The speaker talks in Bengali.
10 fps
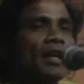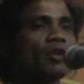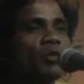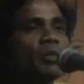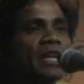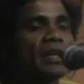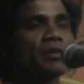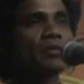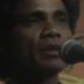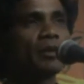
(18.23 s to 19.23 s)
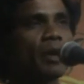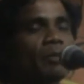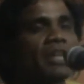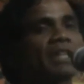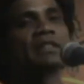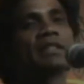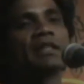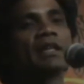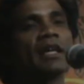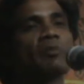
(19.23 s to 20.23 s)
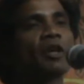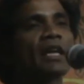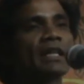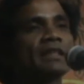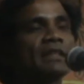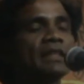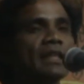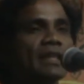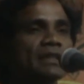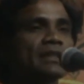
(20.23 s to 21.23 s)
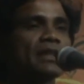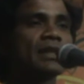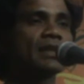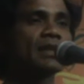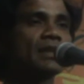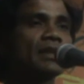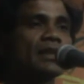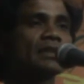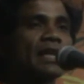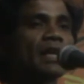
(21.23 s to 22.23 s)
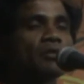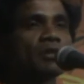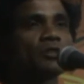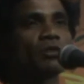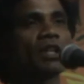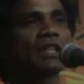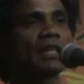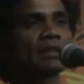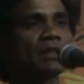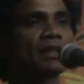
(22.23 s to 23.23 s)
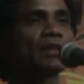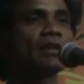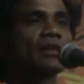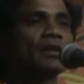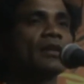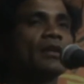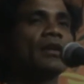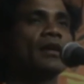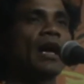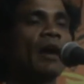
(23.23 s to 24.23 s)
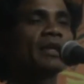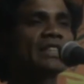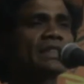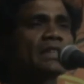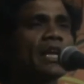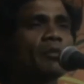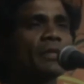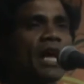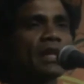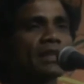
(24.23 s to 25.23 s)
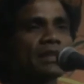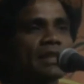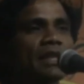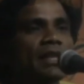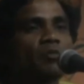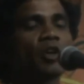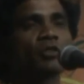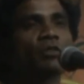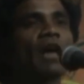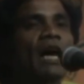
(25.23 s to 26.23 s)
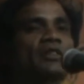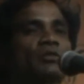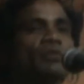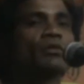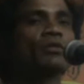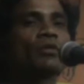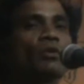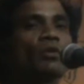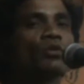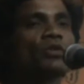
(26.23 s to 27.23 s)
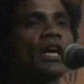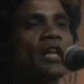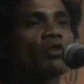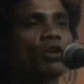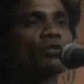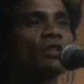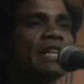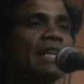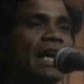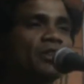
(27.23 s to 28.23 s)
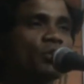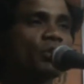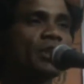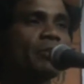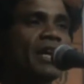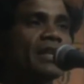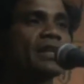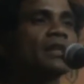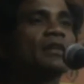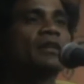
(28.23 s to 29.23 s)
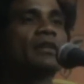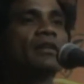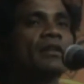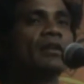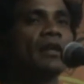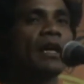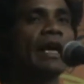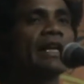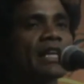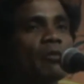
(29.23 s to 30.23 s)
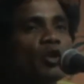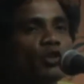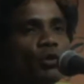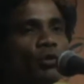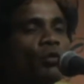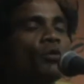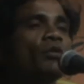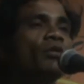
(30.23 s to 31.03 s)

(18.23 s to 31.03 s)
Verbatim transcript: এরকমের ব্যাপার আছে এরপরে একটা চিঠি এসছে সেখানেও কিছু কথা আছে আমরা চাচ্ছিলাম নানা দিক থেকেই মতগুলো আসুক উত্থান কত দিকে কাজ করতে পারে এটা কেবল শুরু